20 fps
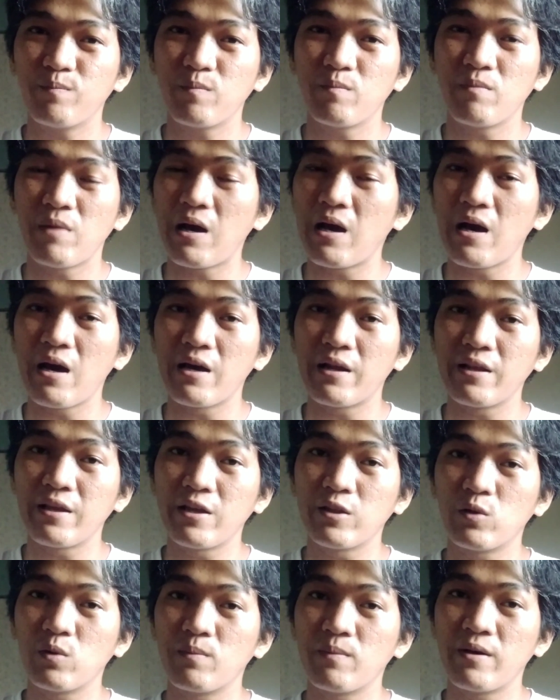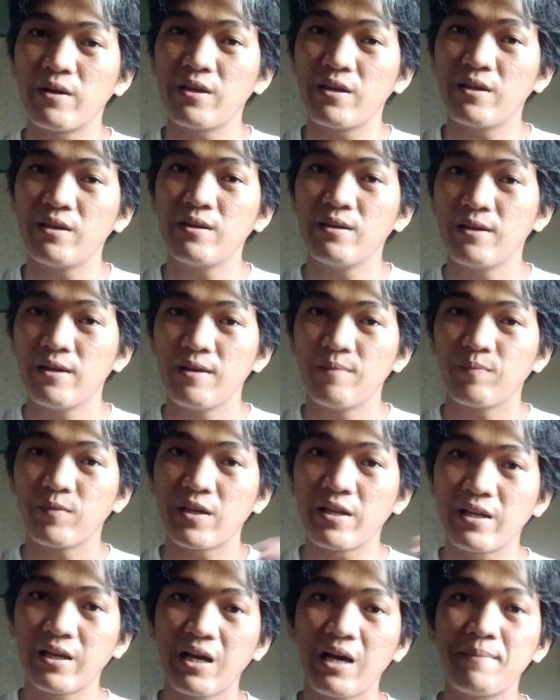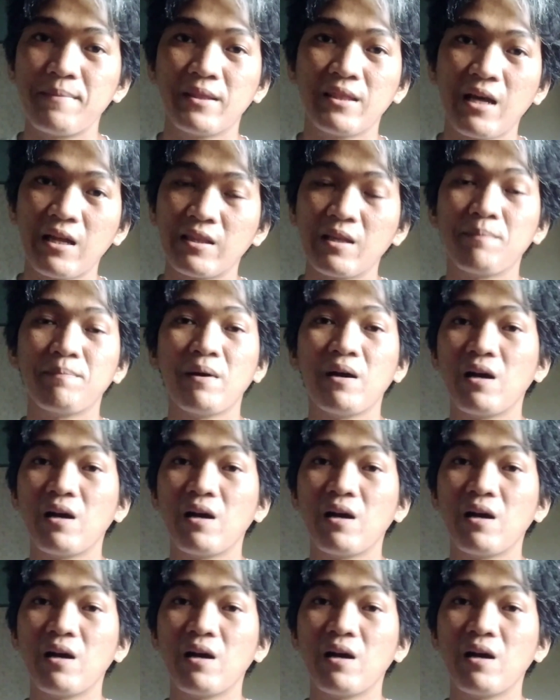Maaaring ito may ginagamit nating